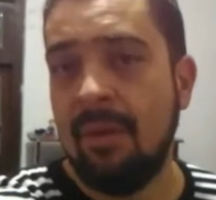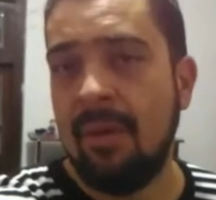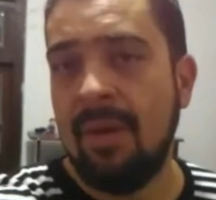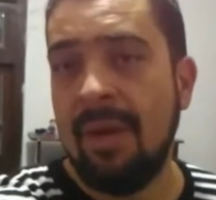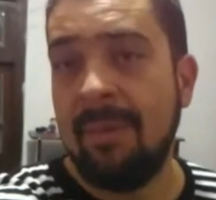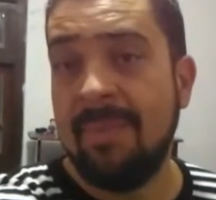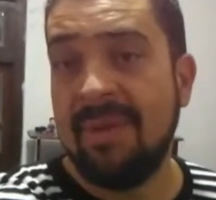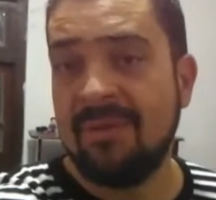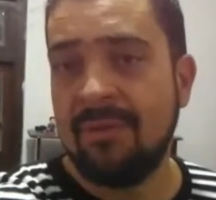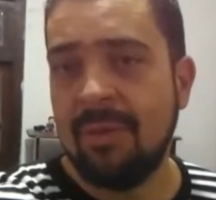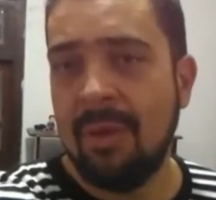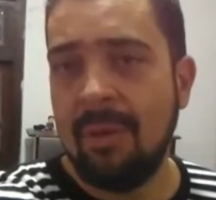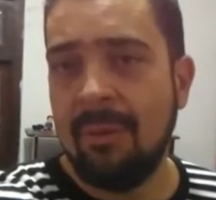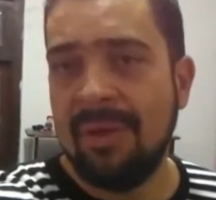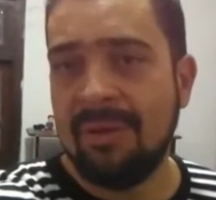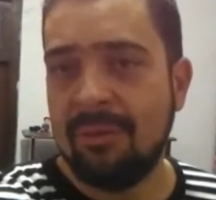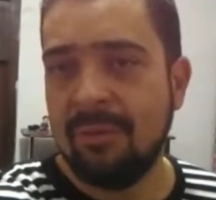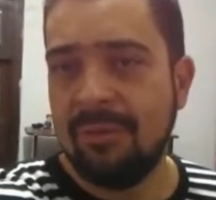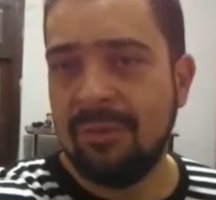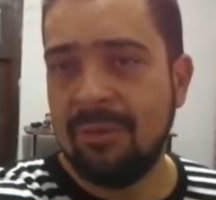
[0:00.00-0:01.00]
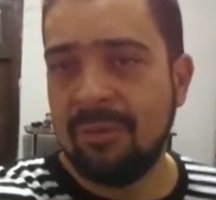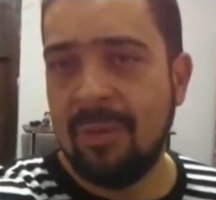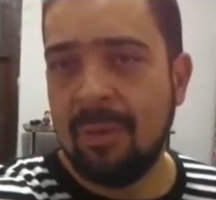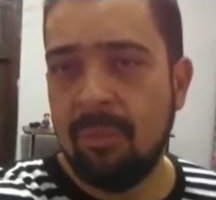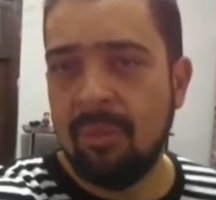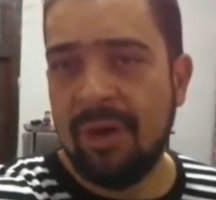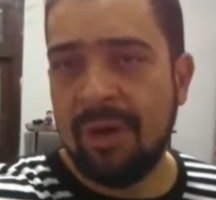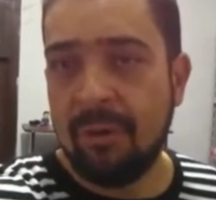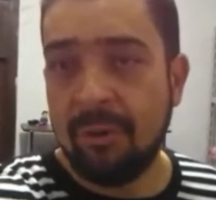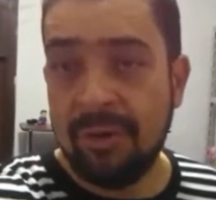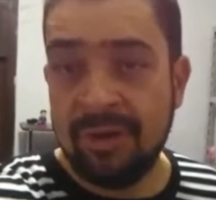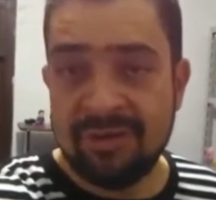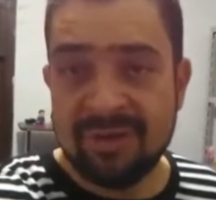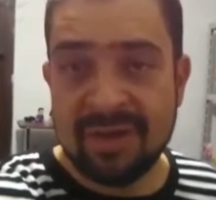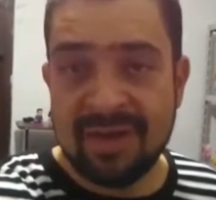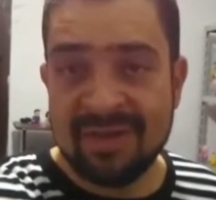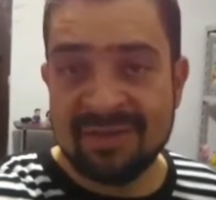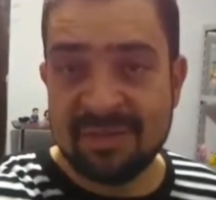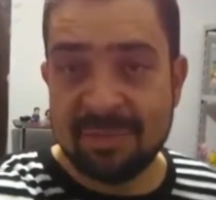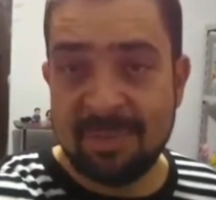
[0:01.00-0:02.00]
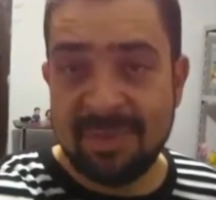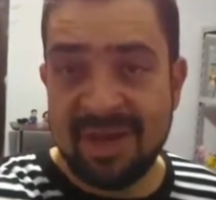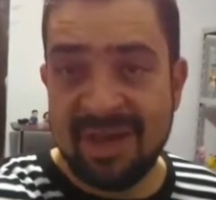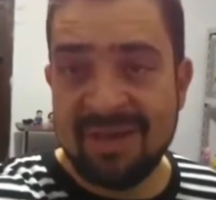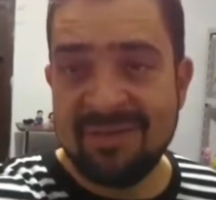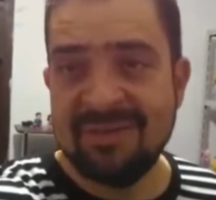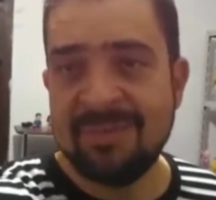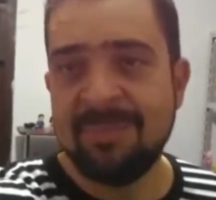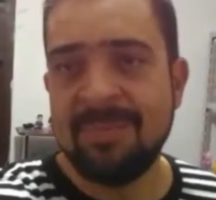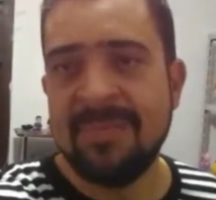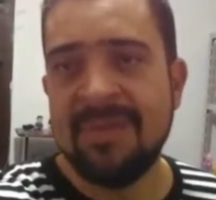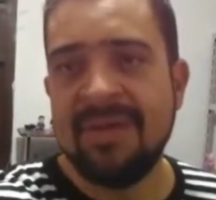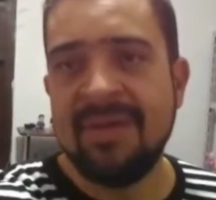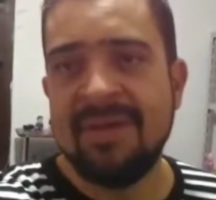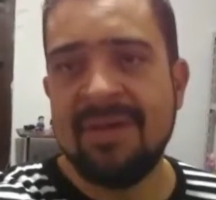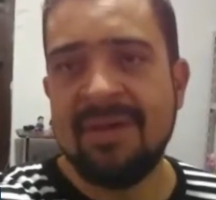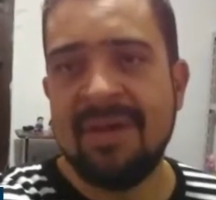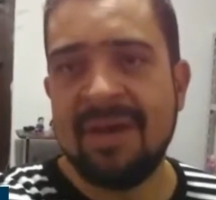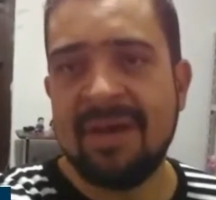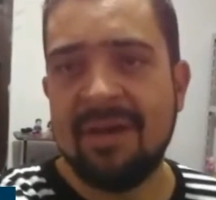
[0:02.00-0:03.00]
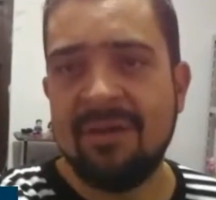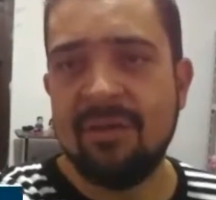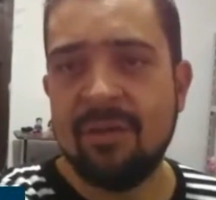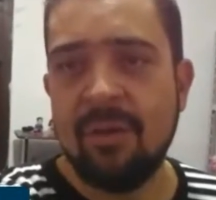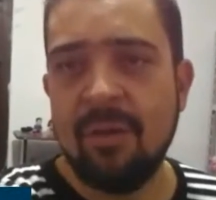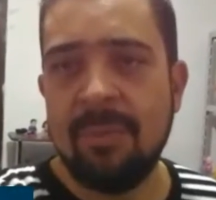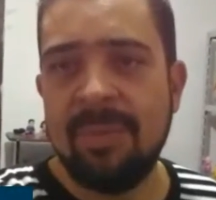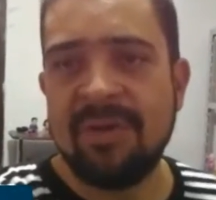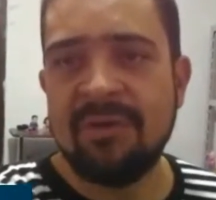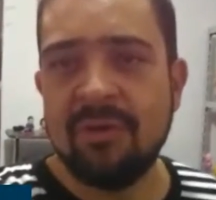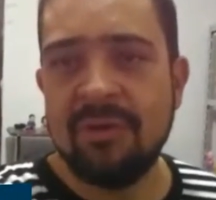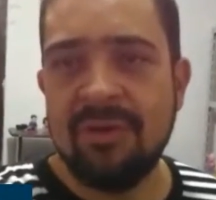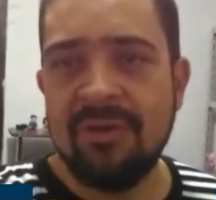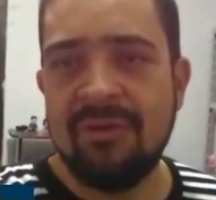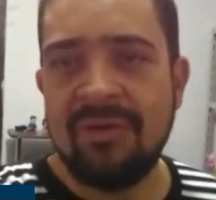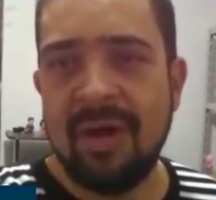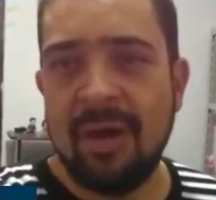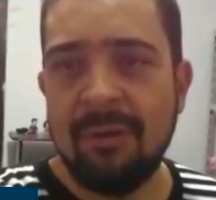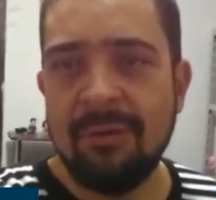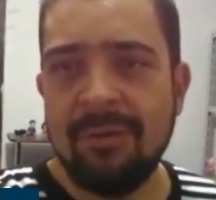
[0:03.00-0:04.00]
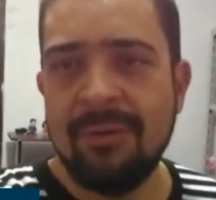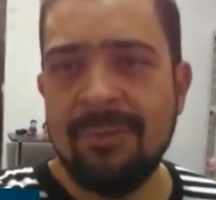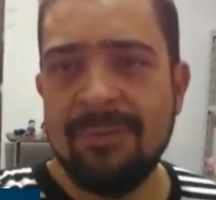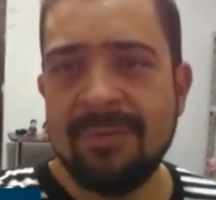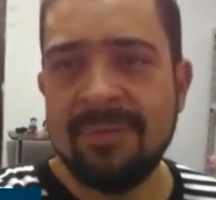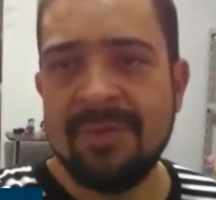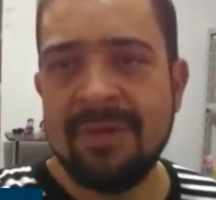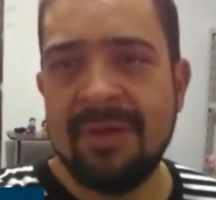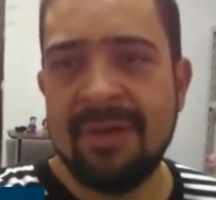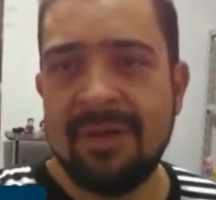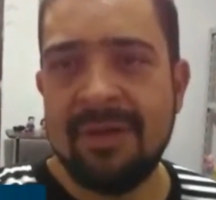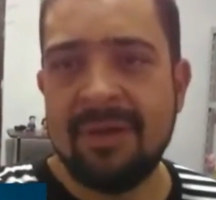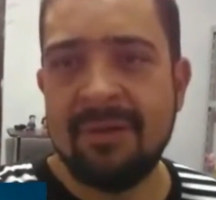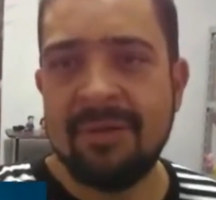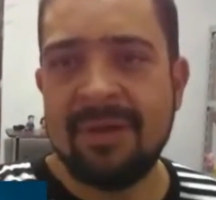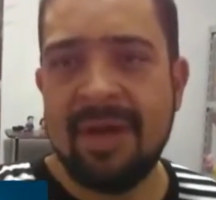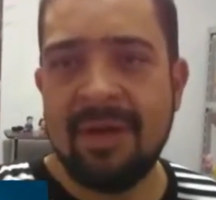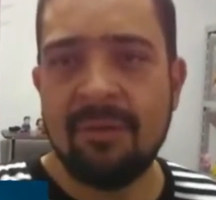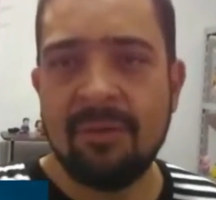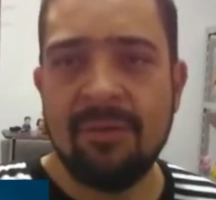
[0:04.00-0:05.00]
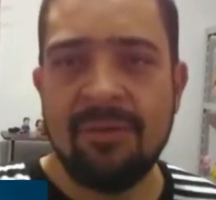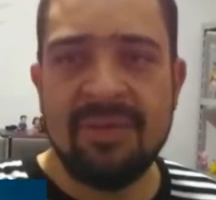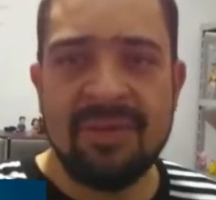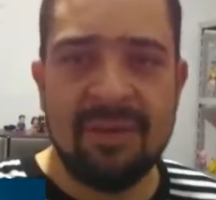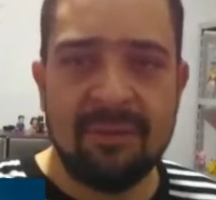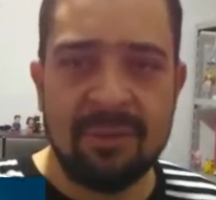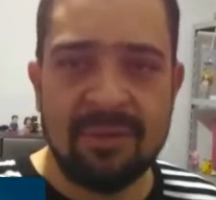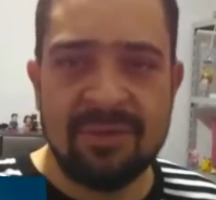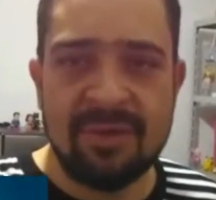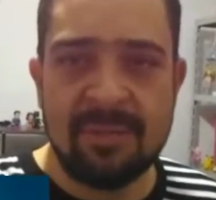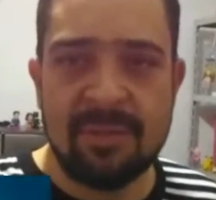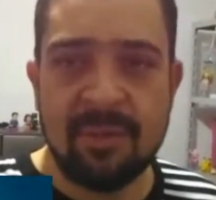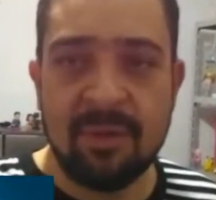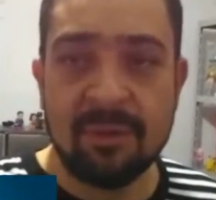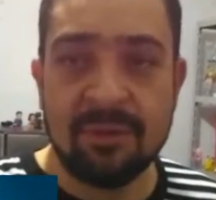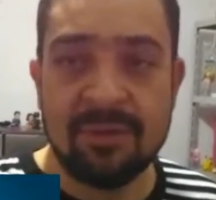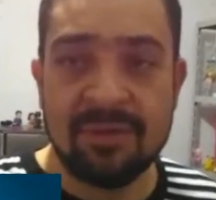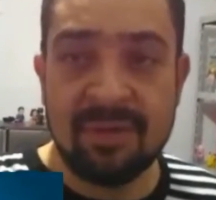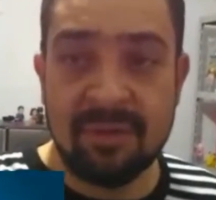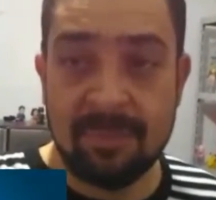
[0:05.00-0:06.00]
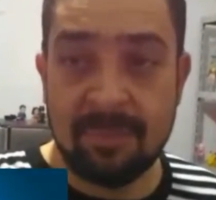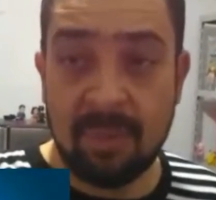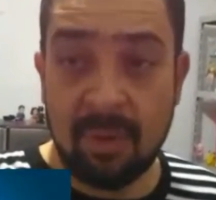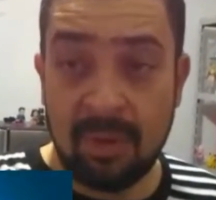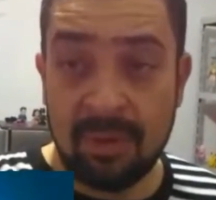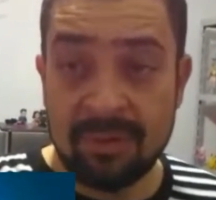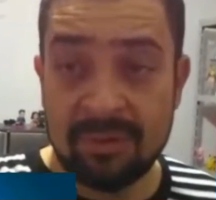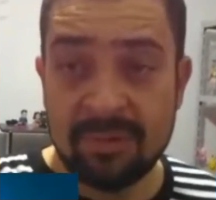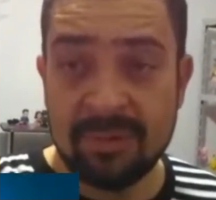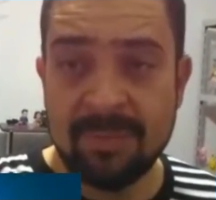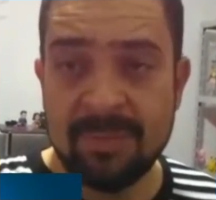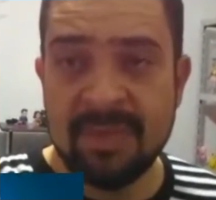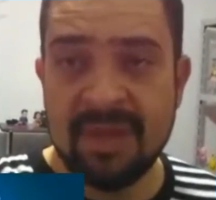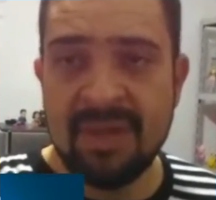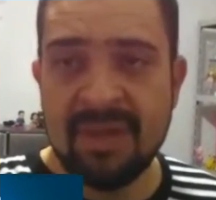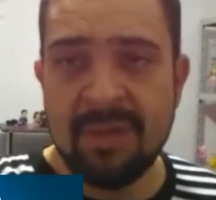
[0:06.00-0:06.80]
Olá pessoal, a todos uma boa noite, graças e paz. Aqui sou eu, Pastor Nivaldo. É, eu quero convidar você para o nosso simpósio.